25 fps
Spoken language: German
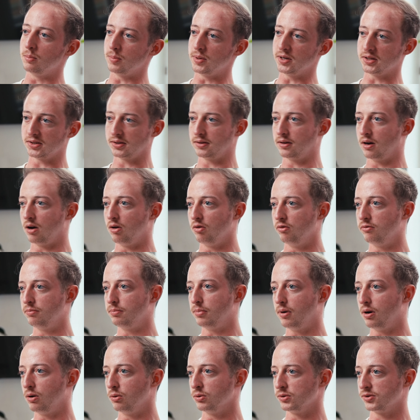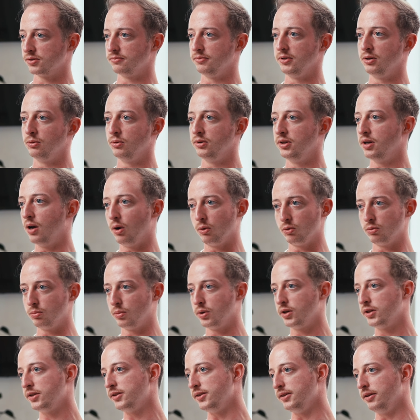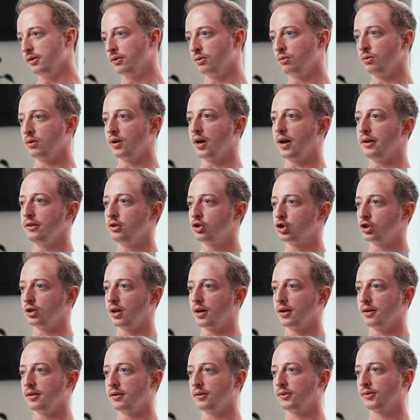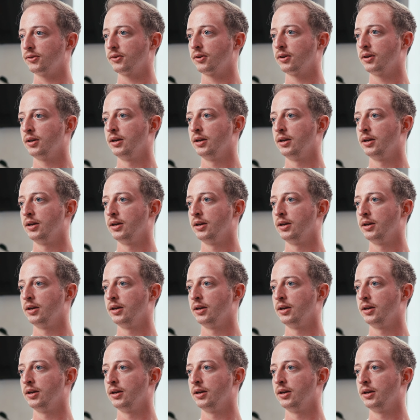besten aufbaust, wie du in die Automatisierung reinstartest.